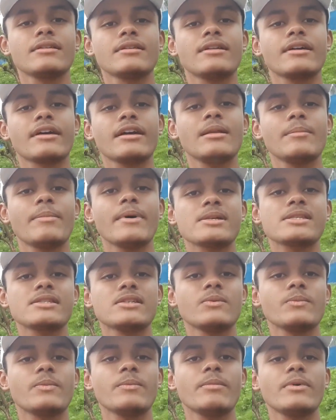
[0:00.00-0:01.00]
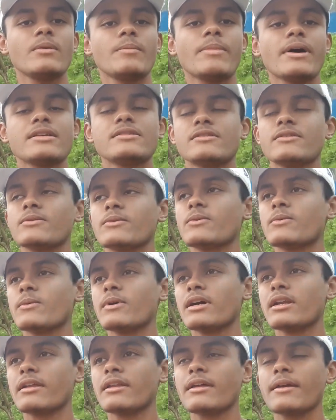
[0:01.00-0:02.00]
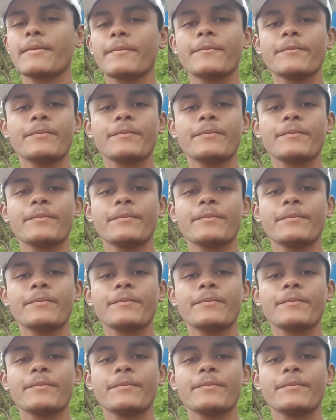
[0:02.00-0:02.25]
Aquele passinho, o primeiro passeio com ela, né?